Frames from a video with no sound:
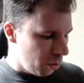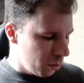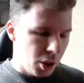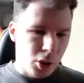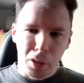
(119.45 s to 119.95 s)

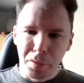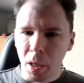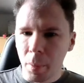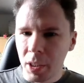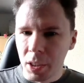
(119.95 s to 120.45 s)
Genau,
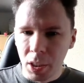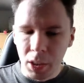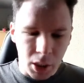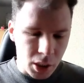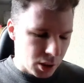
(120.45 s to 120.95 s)
ich hoffe
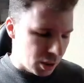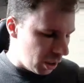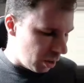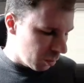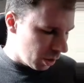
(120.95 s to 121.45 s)
aber, dass da
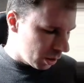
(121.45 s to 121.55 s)
nichts